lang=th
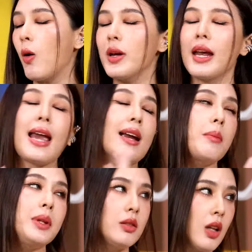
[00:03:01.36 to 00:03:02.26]
ยากคุยยาย
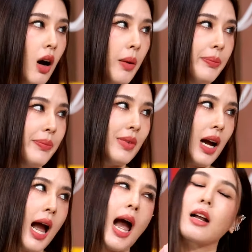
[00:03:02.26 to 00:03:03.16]
ก็ไม่ต้องตอบ
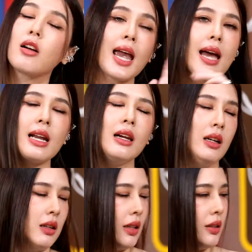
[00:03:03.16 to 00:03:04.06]
อ่าก็แค่นั้น
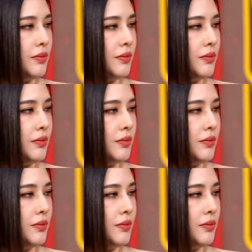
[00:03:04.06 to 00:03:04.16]
เลย